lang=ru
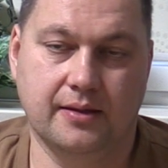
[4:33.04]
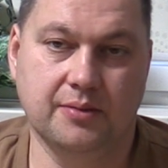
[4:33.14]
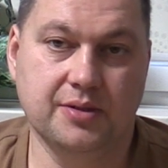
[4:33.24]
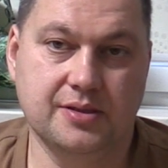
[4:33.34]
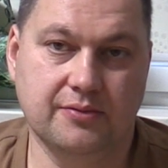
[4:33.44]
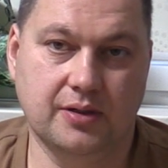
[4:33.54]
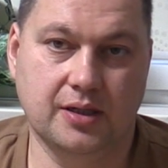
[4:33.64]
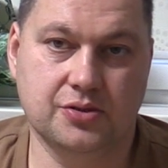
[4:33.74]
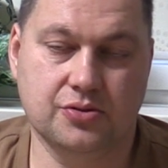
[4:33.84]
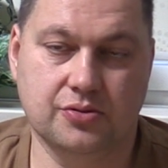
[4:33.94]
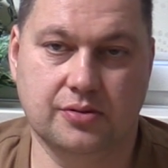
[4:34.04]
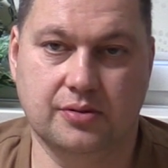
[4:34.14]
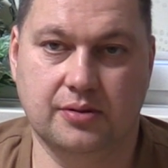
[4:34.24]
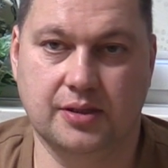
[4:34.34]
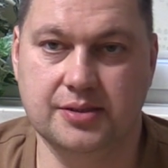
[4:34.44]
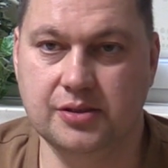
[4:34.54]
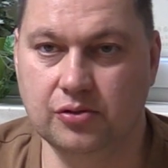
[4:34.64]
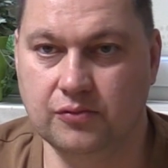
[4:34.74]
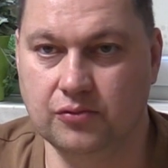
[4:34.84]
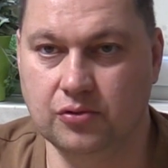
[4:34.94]
на мотивацию, на
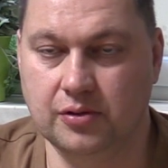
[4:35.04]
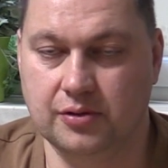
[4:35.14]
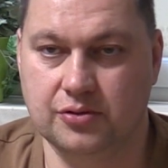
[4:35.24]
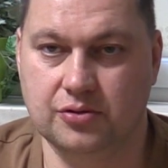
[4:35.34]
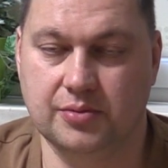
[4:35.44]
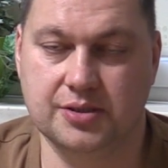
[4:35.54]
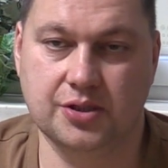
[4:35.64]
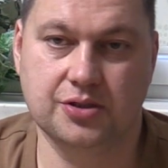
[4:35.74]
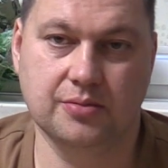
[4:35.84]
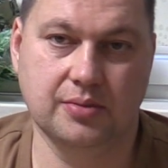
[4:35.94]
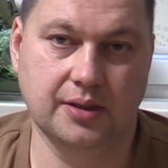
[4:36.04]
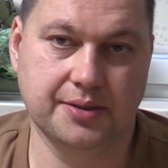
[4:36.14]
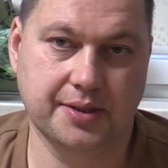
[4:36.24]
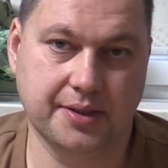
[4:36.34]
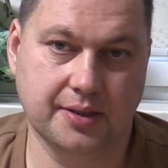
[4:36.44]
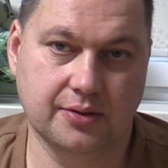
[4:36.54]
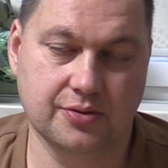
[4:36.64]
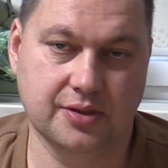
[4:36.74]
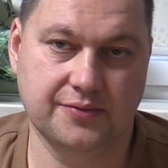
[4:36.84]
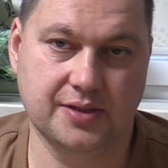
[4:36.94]
силу воли, чтобы достаточно было энергии,
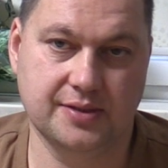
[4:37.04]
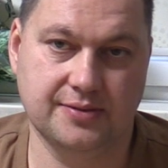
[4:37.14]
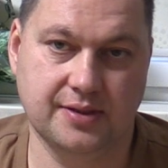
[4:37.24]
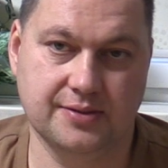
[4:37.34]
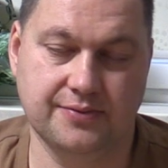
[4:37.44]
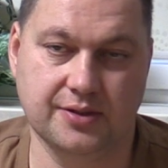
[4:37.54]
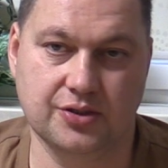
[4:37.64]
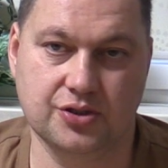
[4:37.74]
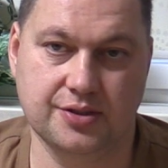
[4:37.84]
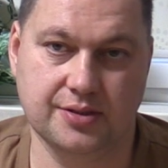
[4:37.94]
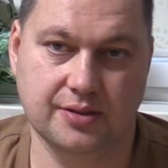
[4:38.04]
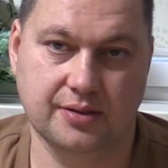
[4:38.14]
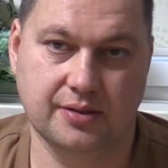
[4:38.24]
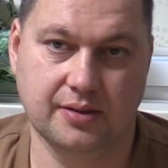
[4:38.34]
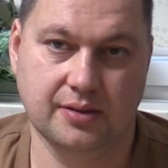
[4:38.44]
то есть на все, все сферы жизни.